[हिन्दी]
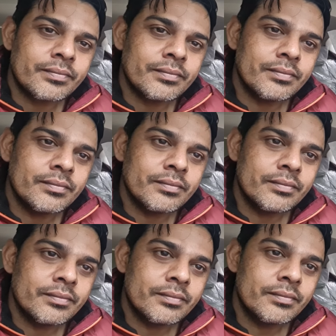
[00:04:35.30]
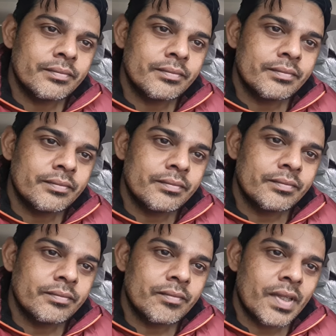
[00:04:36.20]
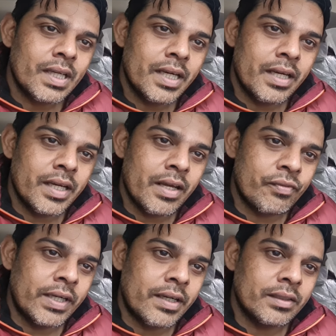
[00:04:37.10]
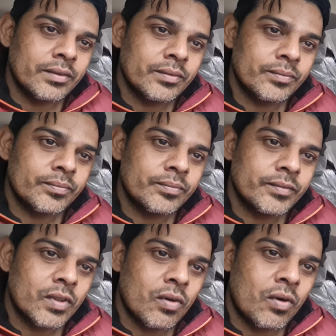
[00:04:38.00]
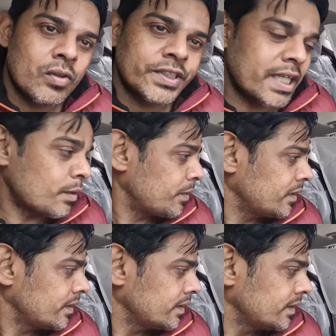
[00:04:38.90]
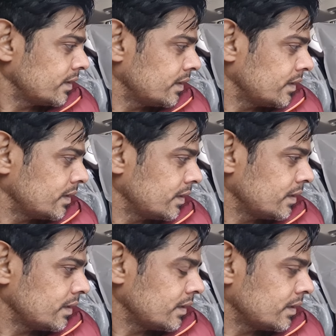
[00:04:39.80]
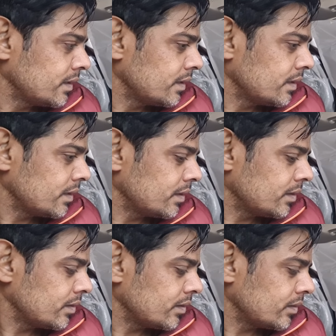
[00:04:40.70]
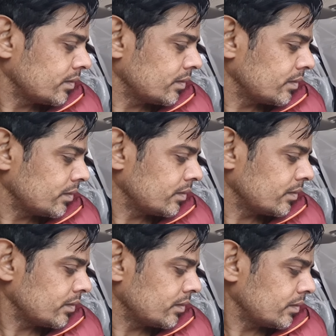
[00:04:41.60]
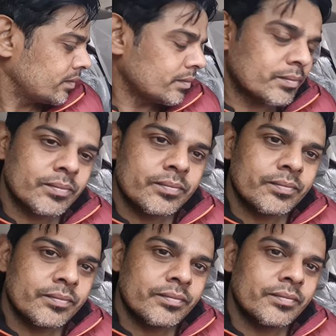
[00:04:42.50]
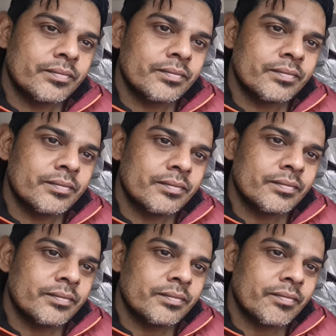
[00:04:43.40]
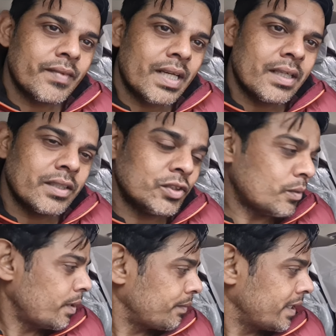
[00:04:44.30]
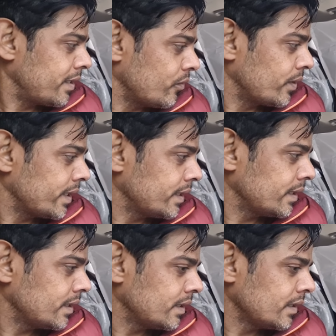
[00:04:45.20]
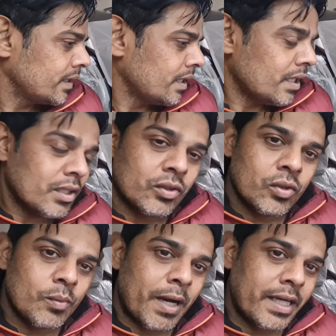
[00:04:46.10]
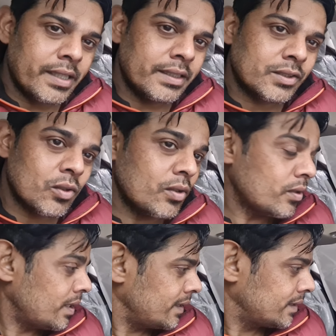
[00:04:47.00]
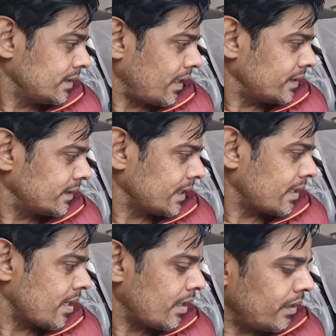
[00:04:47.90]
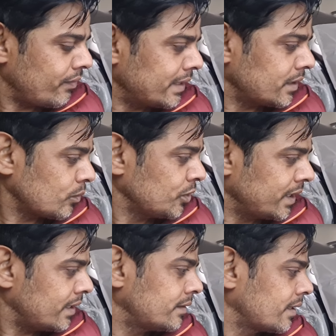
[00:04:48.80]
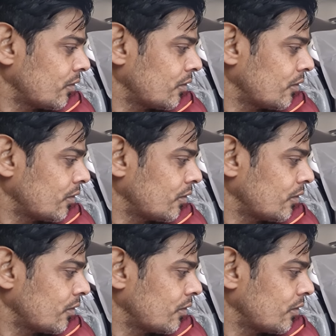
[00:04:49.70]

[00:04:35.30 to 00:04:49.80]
बेसिक होगा इंजन ऑयल ऑयल फिल्टर एयर फिल्टर और चेकअप और जनरल चेकअप होगा पेट सर्विस होगा क्लीनिंग होगा एंड अपडेट्स होंगे जो भी अपडेट होंगे बिल्कुल जी बिल्कुल तो भाई इसको अच्छी तरह से चेक कर लेना वैसे तो मुझे आज तक